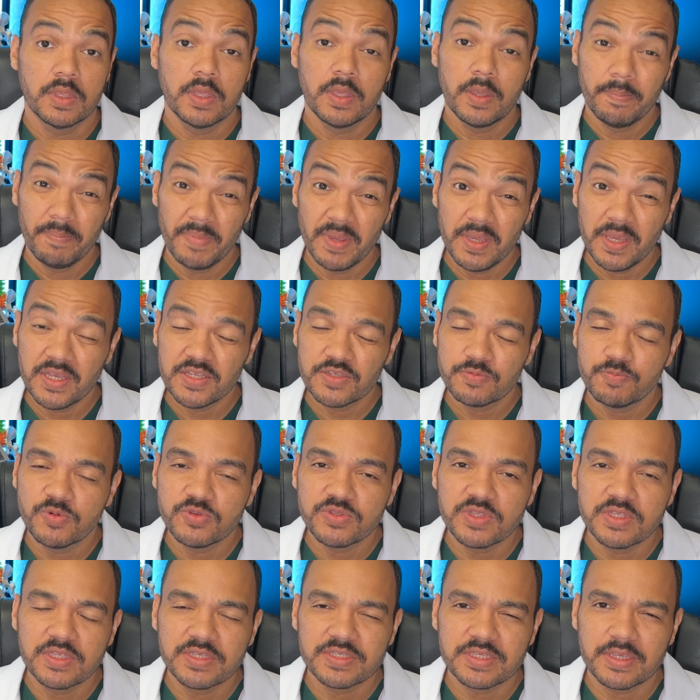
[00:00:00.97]
Bem,
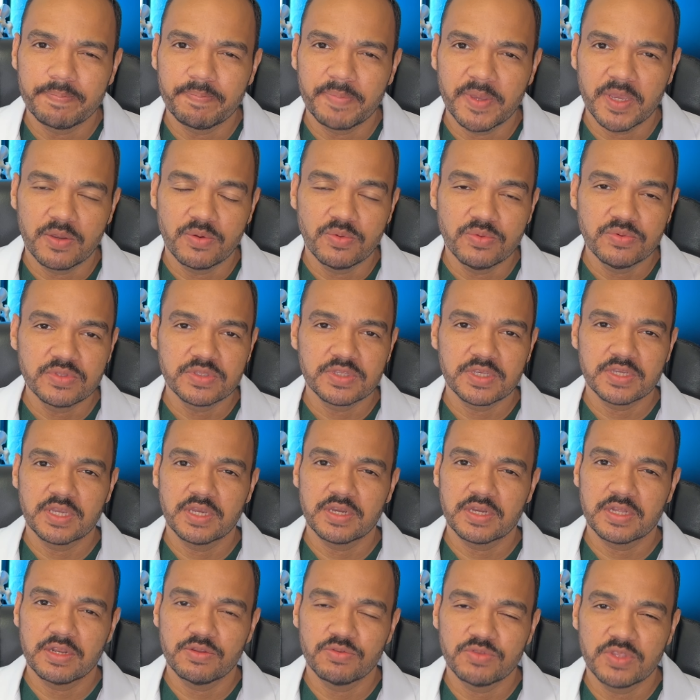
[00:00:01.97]
respondendo essa pergunta que a
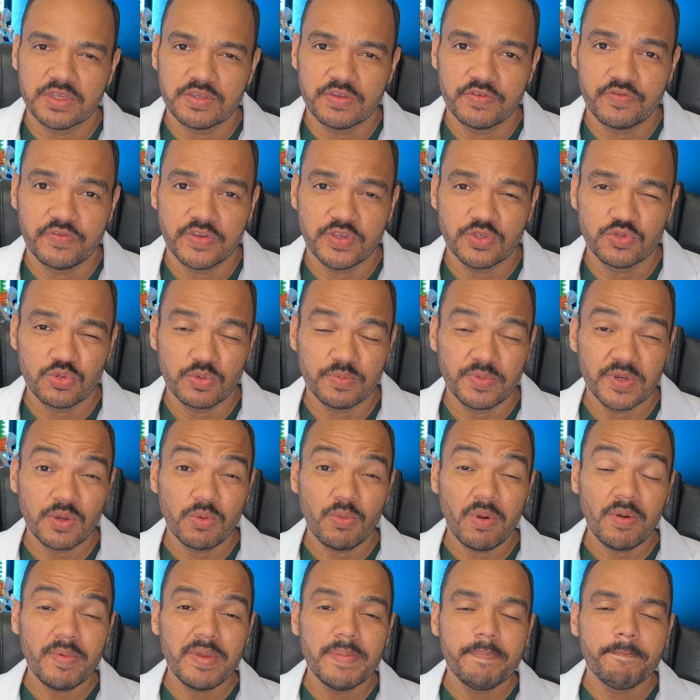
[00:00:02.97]
Claudete fez sobre
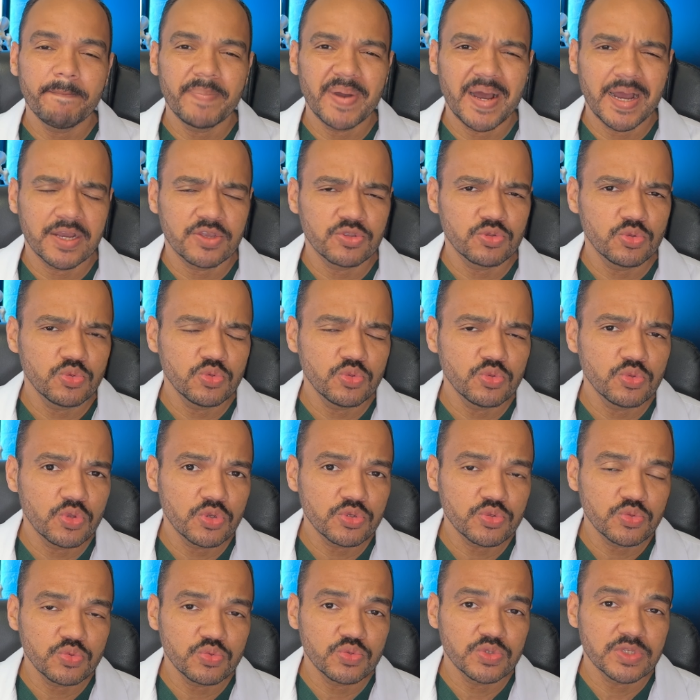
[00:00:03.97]
qual o impacto no
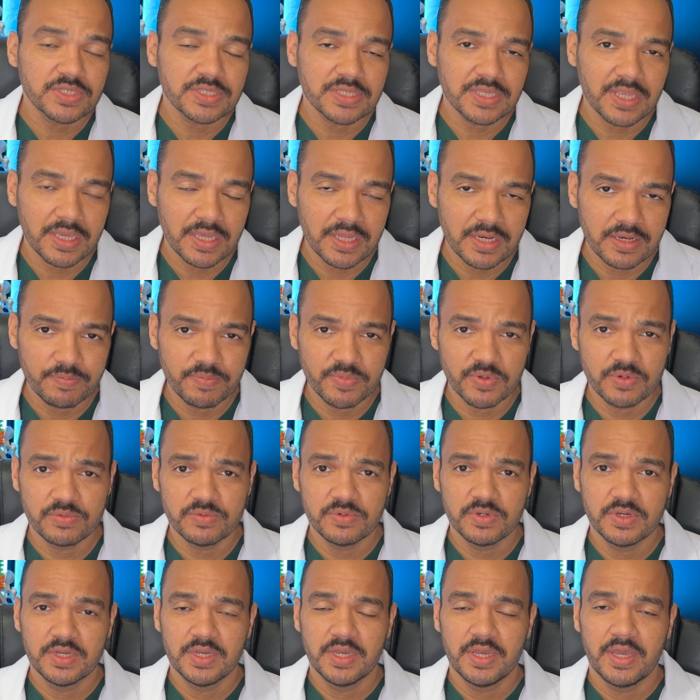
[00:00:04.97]
nosso cérebro
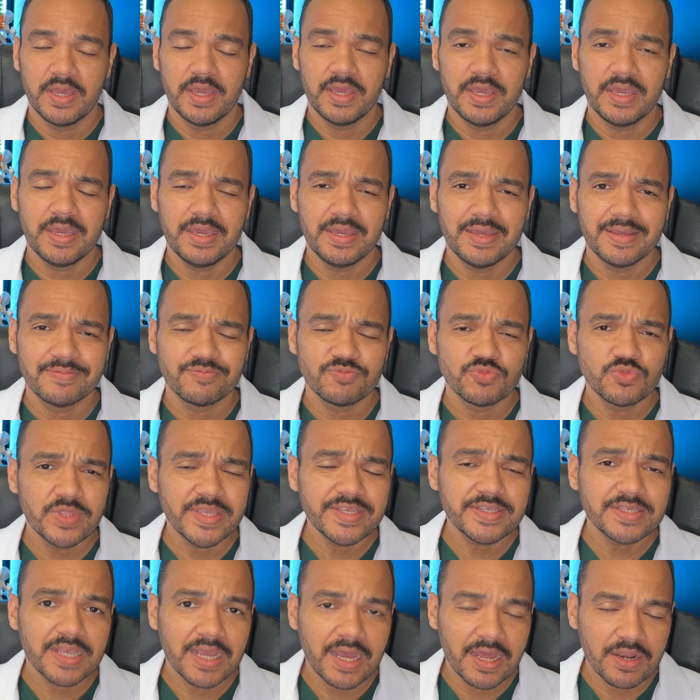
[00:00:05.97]
é,
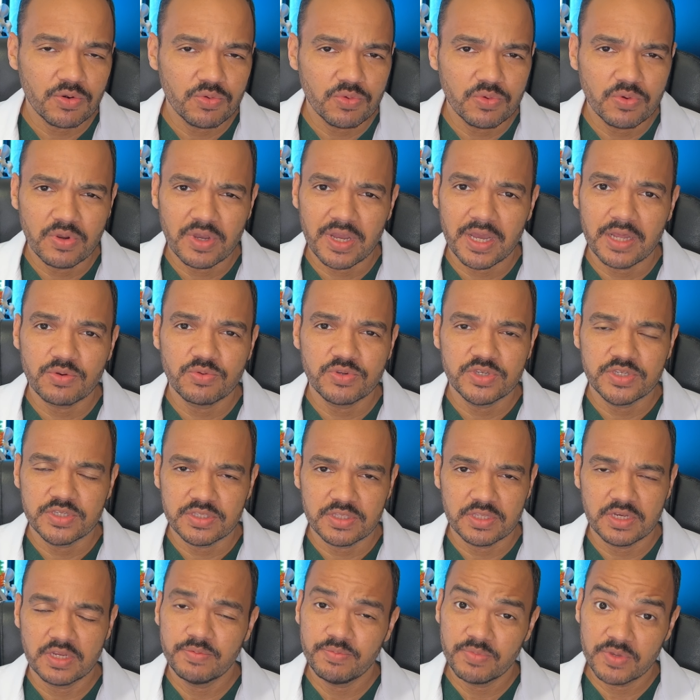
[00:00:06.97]
desse calor, calor
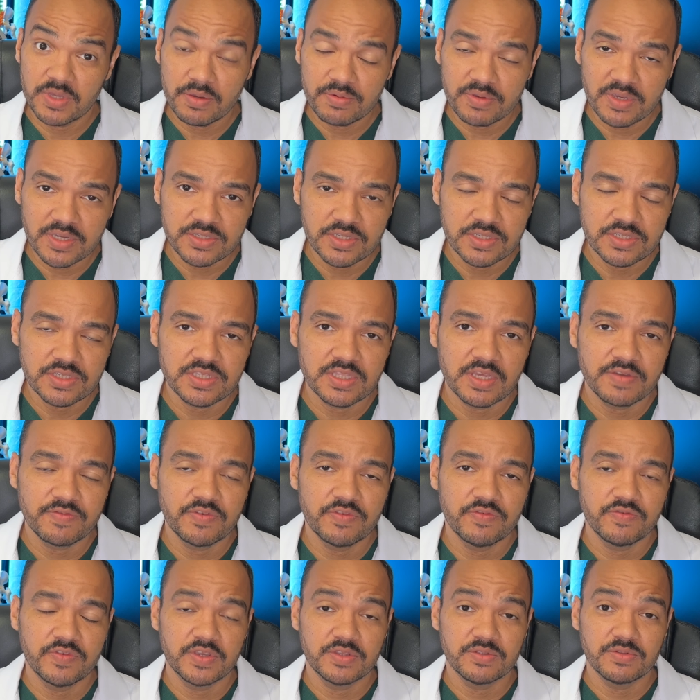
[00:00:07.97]
extremo, que é o que a gente está
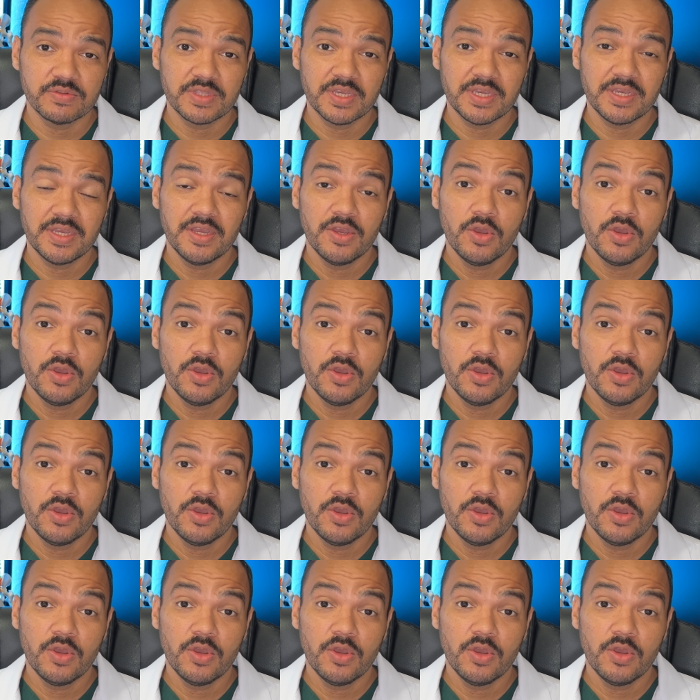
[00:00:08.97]
vivendo, né?